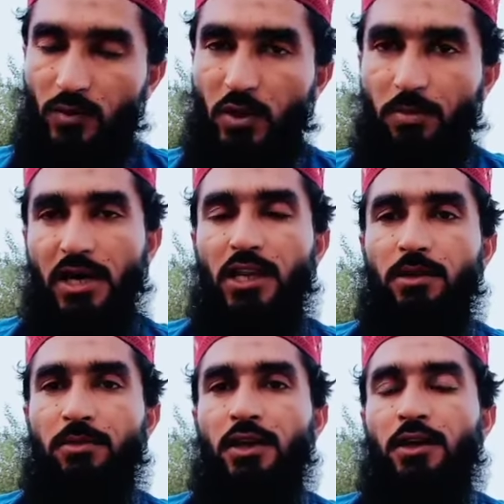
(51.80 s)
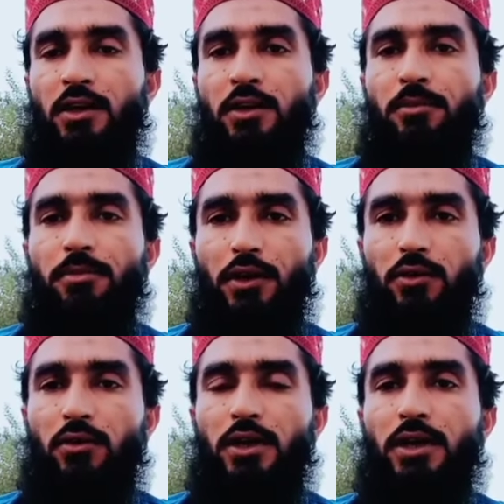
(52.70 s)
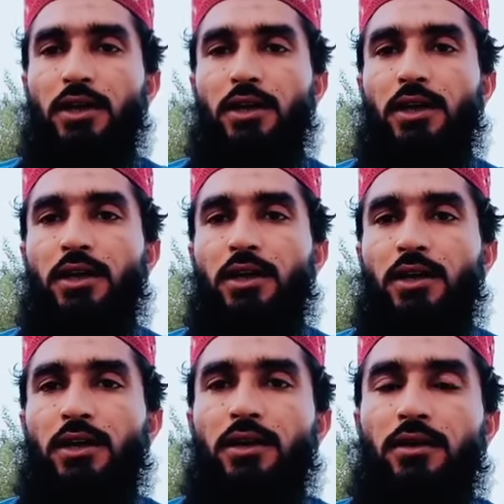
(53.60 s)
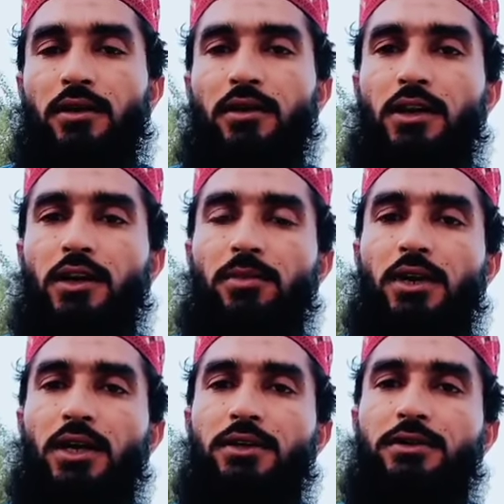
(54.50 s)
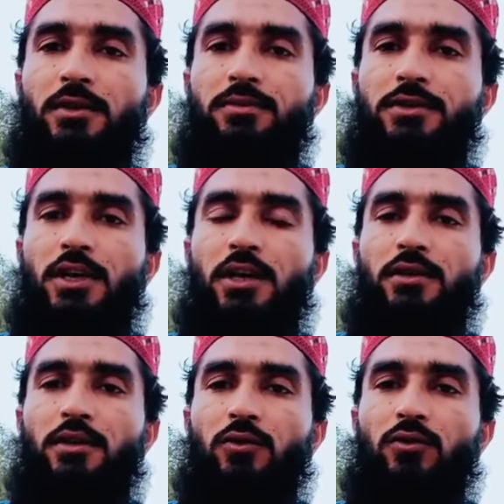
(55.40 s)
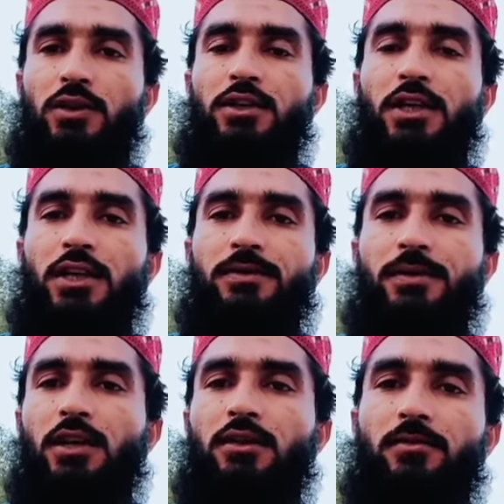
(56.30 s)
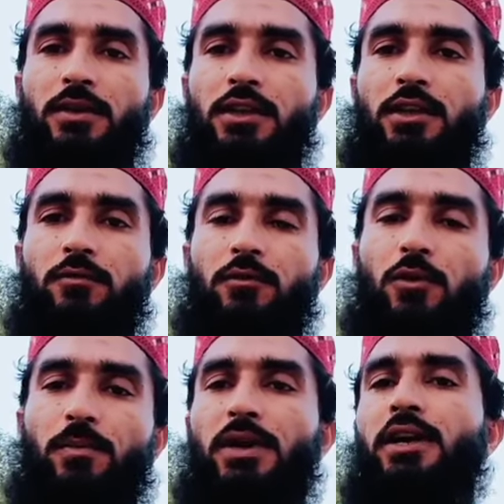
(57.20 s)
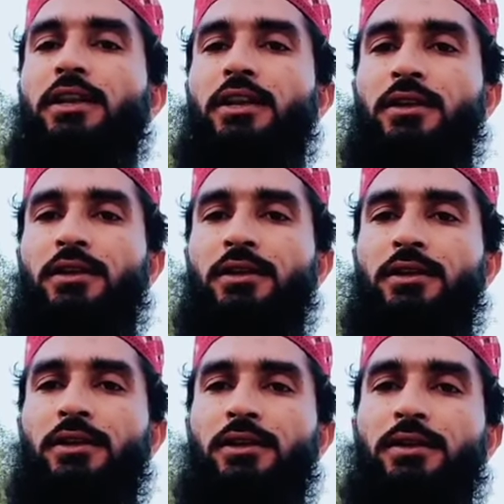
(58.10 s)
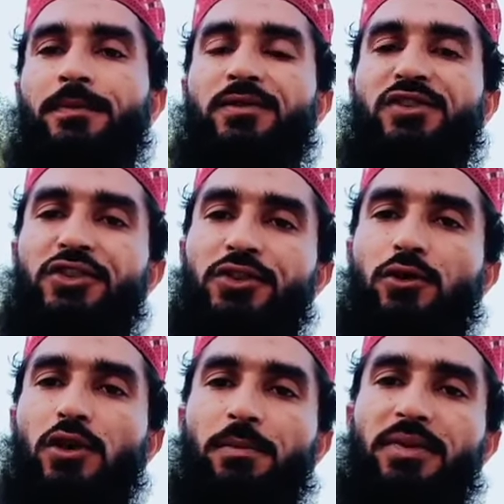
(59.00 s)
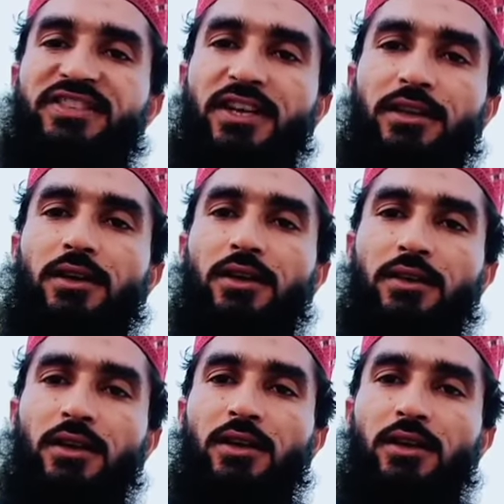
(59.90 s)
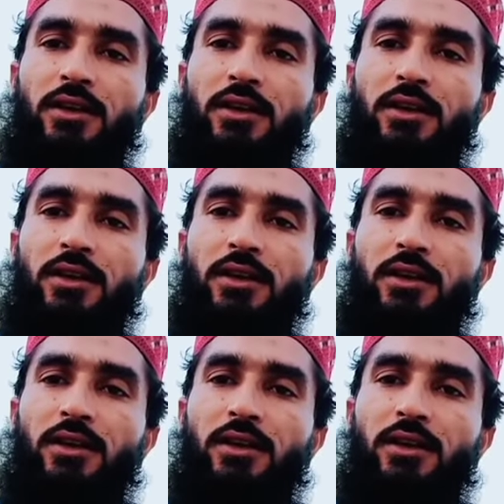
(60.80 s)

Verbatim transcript: पानी में भिगो के रखना है रखने के बाद जब सात दिन गुजर जाए सातवें दिन वो पानी जिसको आप पसंद करते हैं